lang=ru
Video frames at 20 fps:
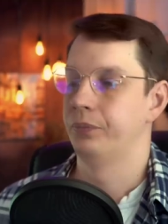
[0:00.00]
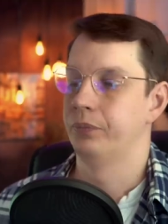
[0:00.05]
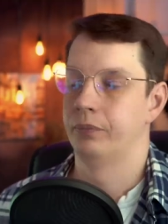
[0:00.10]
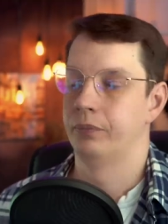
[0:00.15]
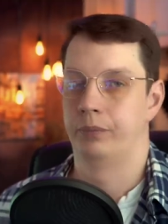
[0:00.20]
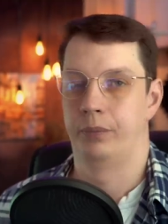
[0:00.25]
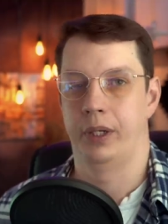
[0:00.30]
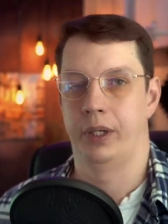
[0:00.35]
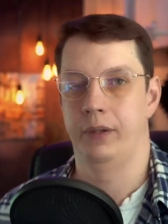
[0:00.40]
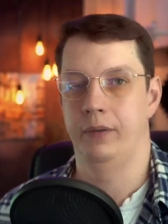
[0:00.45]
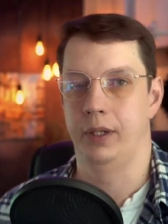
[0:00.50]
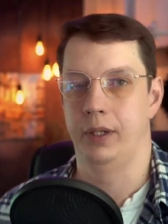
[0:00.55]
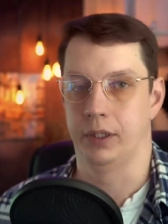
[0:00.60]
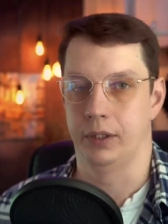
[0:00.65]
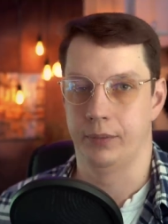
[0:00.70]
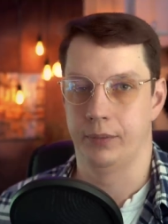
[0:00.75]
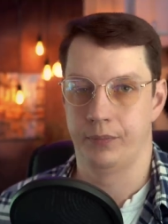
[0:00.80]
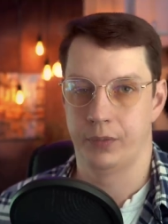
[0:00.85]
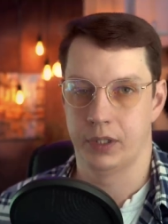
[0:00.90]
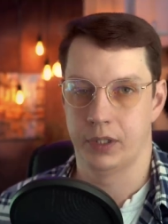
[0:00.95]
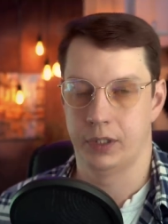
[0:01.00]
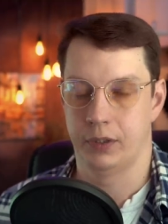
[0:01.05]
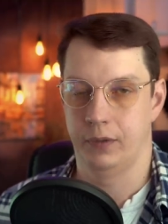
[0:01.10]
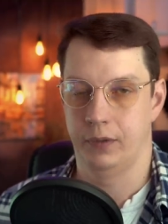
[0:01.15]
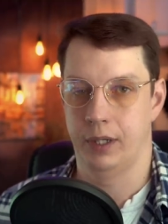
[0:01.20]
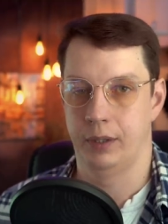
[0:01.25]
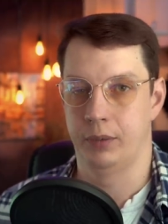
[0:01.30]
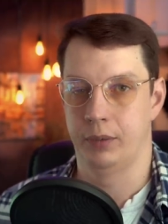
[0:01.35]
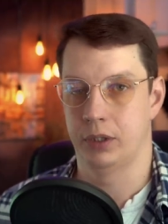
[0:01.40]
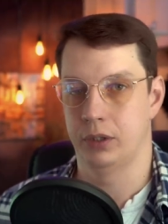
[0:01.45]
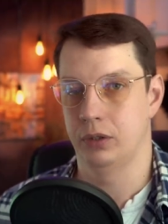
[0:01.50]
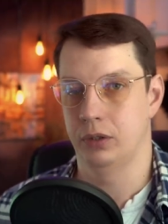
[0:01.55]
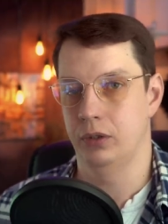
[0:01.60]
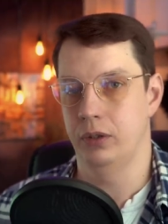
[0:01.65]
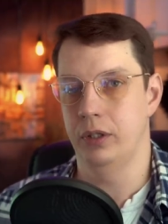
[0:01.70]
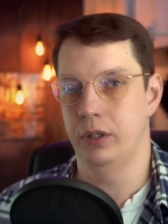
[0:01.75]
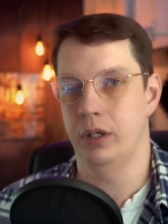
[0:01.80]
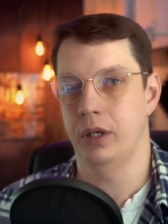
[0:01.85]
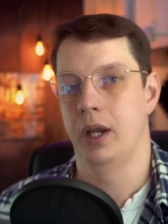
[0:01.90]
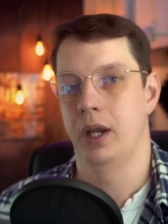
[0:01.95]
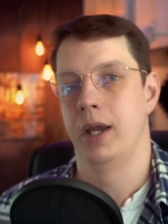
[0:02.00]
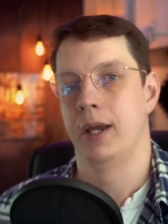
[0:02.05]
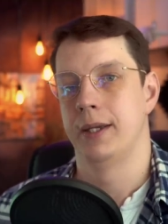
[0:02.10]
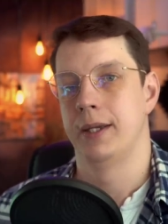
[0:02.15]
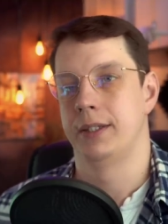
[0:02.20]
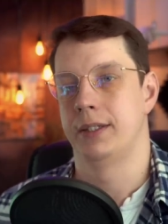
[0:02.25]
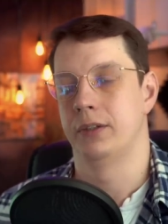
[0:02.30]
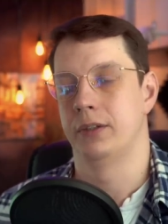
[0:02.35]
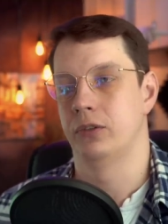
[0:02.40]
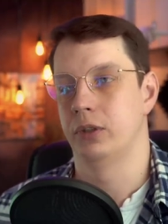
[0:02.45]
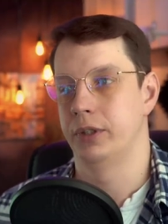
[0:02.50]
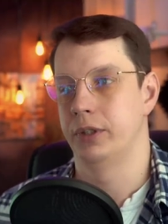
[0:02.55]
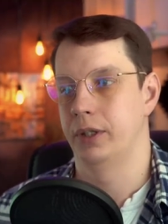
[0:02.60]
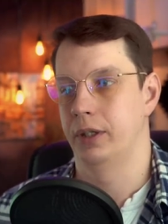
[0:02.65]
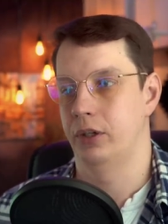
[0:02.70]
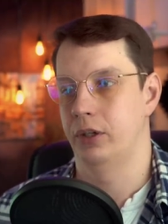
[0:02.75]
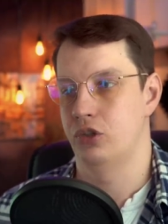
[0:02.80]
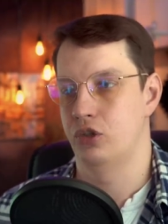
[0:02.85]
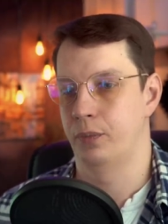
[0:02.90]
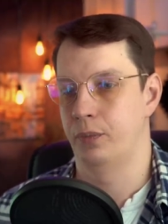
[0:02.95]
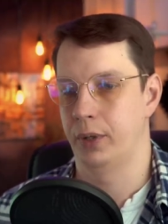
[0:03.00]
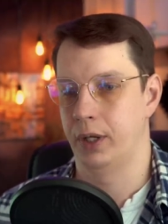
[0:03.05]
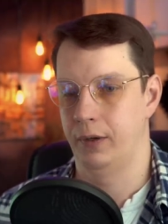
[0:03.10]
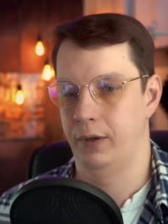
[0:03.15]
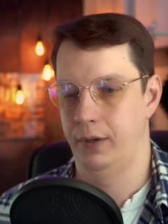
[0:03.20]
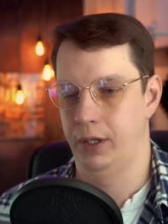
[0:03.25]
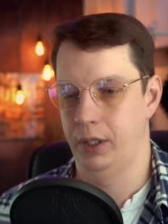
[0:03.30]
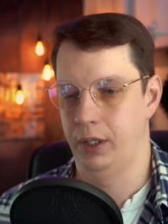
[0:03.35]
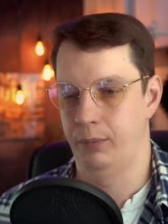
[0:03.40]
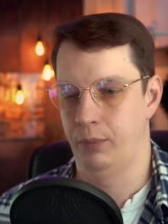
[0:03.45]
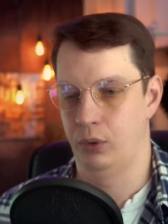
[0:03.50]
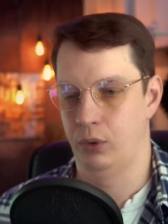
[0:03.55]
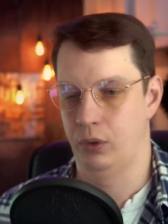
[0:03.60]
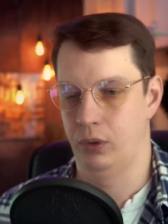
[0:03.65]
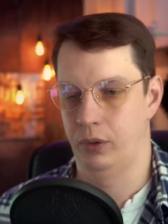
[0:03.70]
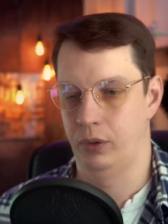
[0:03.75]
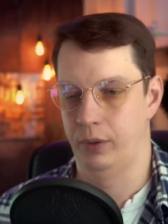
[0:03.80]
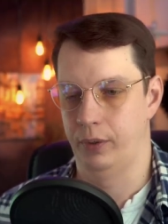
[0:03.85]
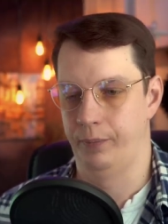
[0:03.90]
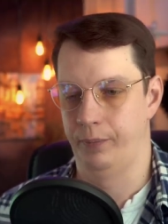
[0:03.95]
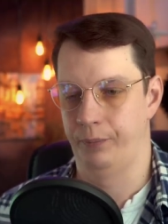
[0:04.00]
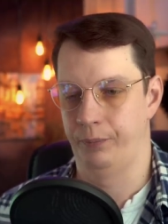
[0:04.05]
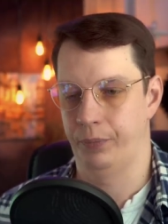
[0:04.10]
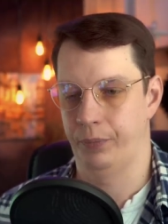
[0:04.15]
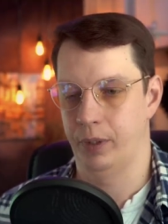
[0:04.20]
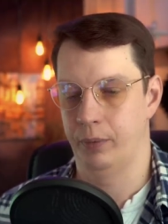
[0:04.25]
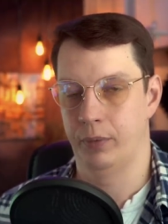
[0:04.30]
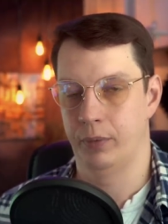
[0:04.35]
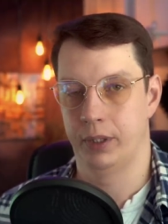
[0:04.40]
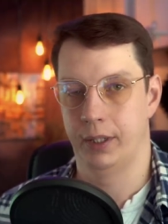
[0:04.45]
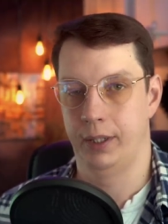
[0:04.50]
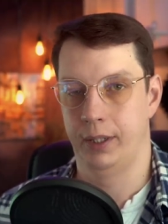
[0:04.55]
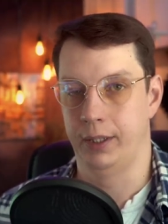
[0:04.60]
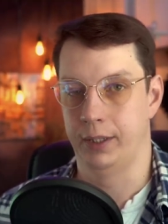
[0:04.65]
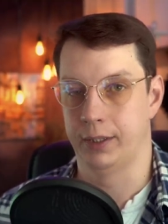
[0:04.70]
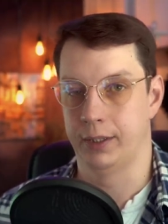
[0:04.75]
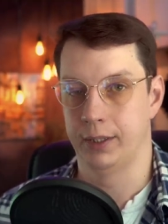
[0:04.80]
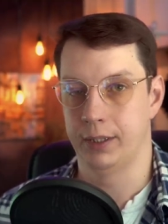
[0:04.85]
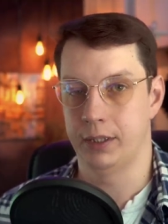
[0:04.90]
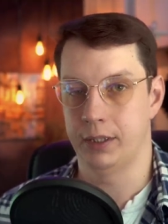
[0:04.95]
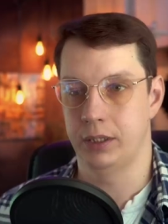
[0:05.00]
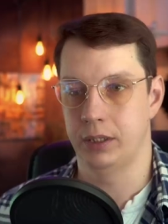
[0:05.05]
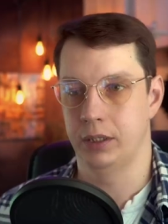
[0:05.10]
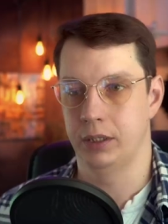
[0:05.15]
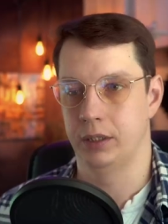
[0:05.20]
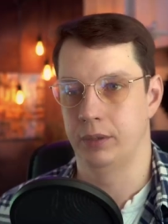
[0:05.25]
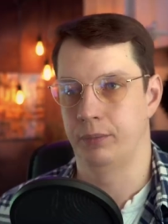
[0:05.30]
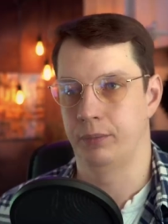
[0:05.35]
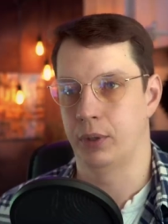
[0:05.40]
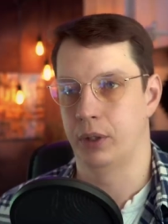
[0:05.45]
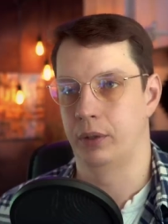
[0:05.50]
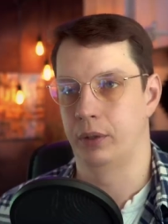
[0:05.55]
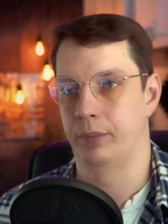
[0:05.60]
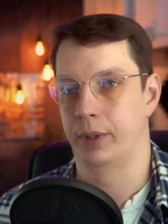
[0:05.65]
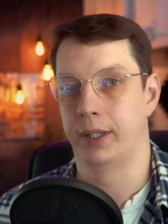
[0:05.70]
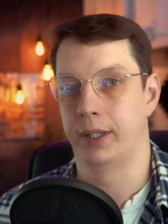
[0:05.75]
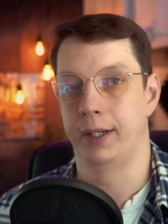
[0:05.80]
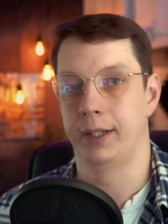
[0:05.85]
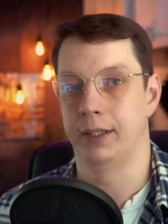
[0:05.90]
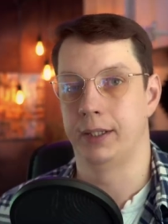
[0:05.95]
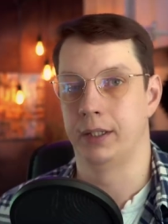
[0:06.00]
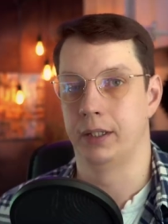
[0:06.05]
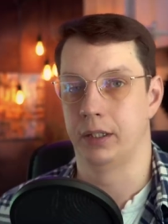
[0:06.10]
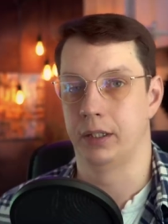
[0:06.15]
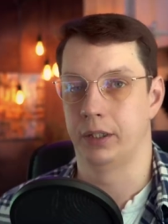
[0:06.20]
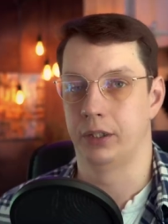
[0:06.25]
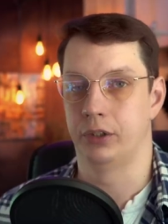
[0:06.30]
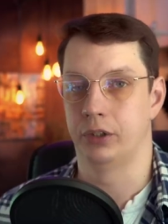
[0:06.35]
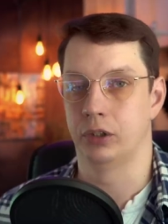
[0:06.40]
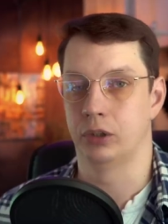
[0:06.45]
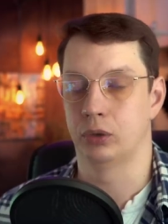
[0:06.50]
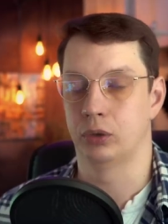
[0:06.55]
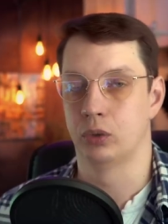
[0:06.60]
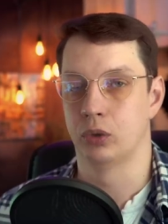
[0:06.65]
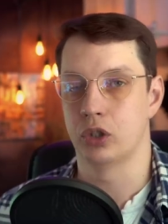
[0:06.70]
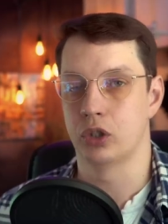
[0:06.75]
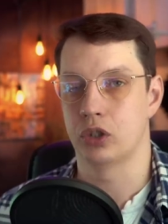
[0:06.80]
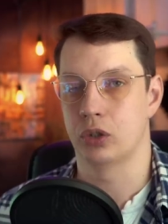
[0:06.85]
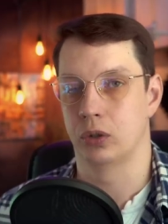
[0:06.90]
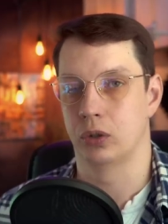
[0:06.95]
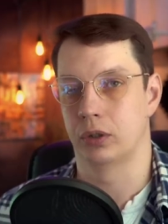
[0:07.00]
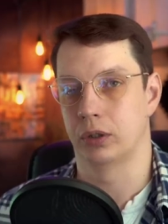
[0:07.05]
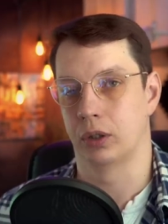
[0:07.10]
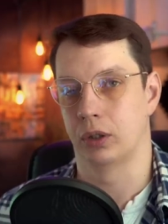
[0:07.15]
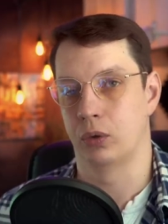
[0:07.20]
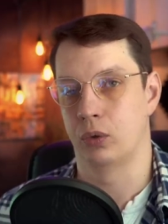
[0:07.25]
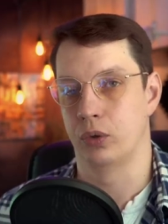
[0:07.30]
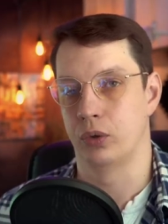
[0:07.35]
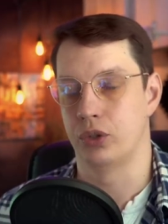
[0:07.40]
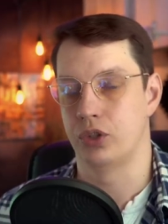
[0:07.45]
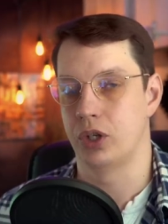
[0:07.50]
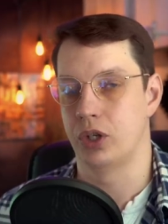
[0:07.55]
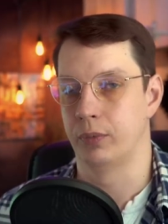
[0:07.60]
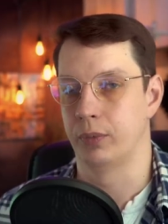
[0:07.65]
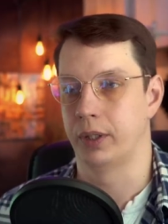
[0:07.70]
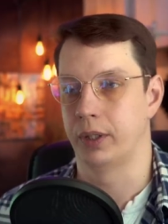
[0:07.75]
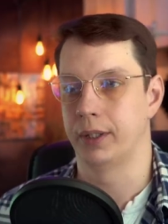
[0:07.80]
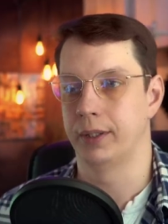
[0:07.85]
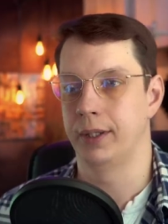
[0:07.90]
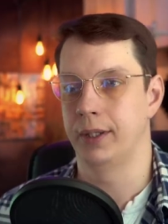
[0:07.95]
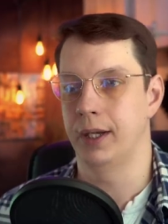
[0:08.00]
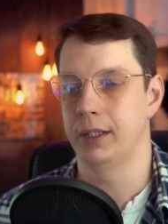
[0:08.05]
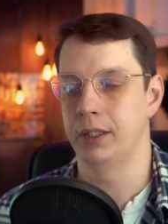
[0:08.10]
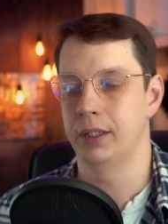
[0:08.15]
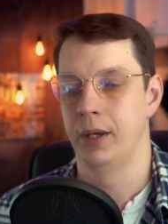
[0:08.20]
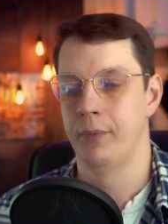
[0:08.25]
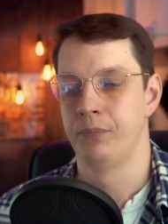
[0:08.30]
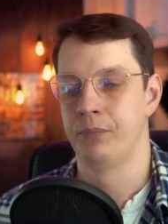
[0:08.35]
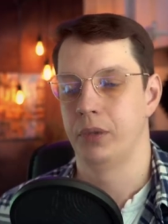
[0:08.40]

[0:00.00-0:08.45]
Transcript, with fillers: Привет, с вами Сойер. Сегодня я хочу поговорить про монолитность, э, про монолитные архитектуры, что это такое, с чем их едят.